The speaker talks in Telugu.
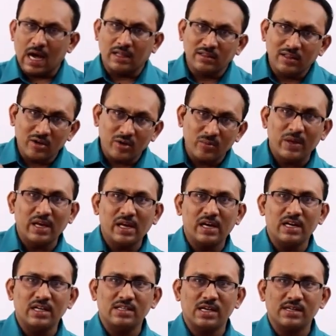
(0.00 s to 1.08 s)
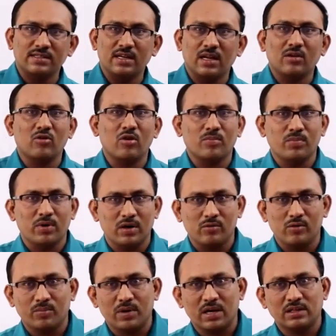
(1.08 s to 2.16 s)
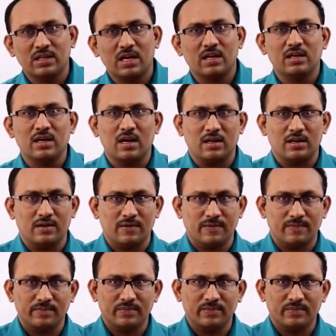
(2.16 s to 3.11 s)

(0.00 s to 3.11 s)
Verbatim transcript: అందరూ బీఈడీ e చేసినా గొప్ప ఉపాధ్యాయులు కాలేరు